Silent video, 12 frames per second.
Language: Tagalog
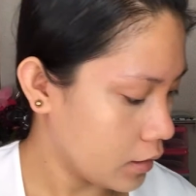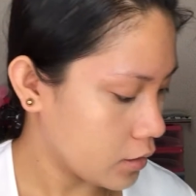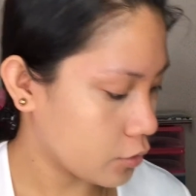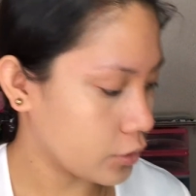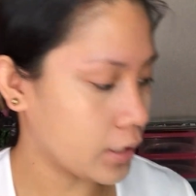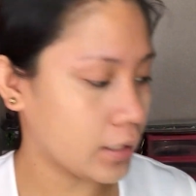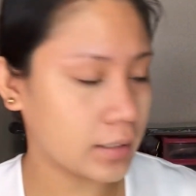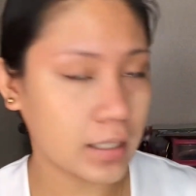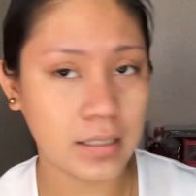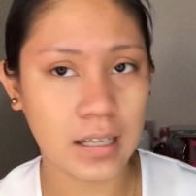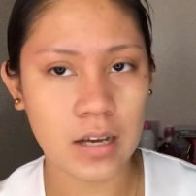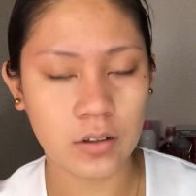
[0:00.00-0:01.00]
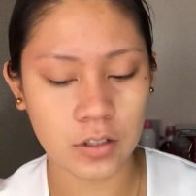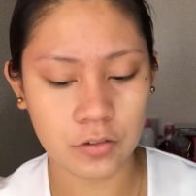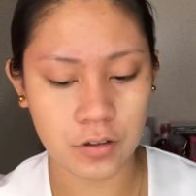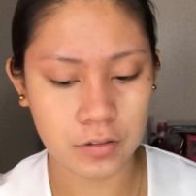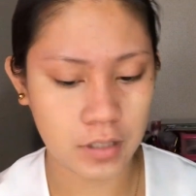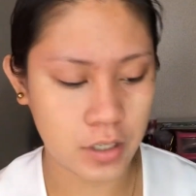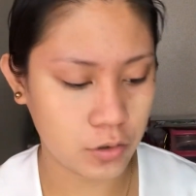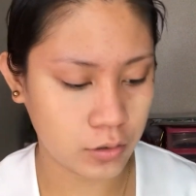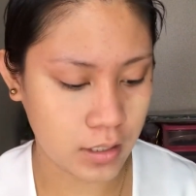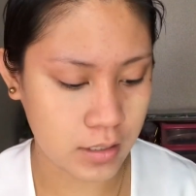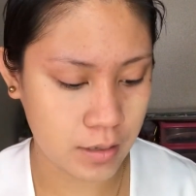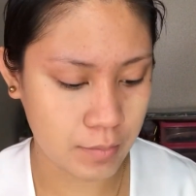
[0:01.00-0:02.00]
So, yan, nagdagdag ako ng foundation
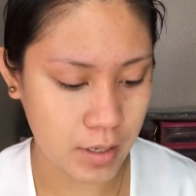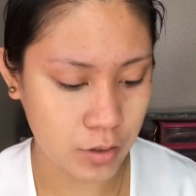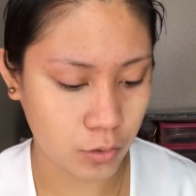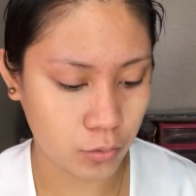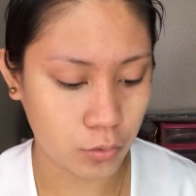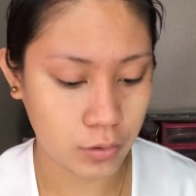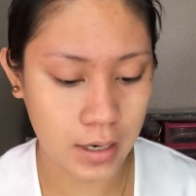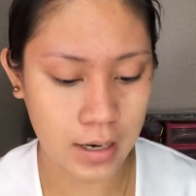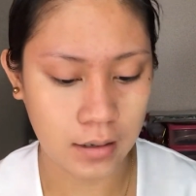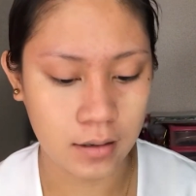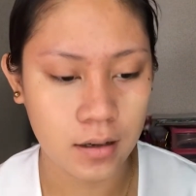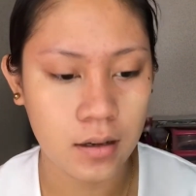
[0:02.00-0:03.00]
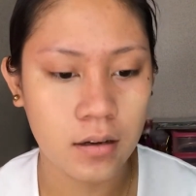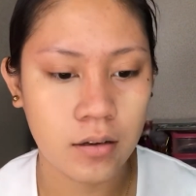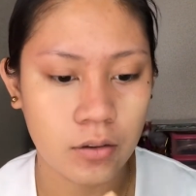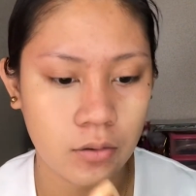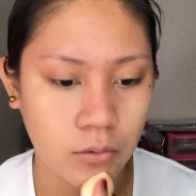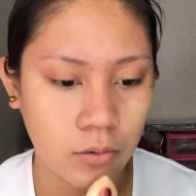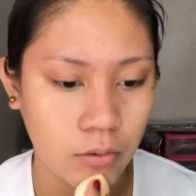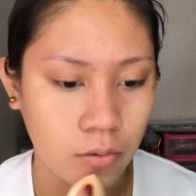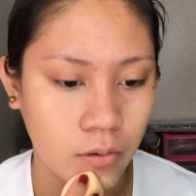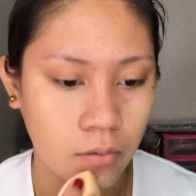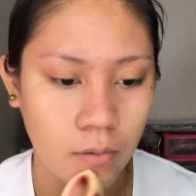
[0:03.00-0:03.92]
kasi medyo kulang yung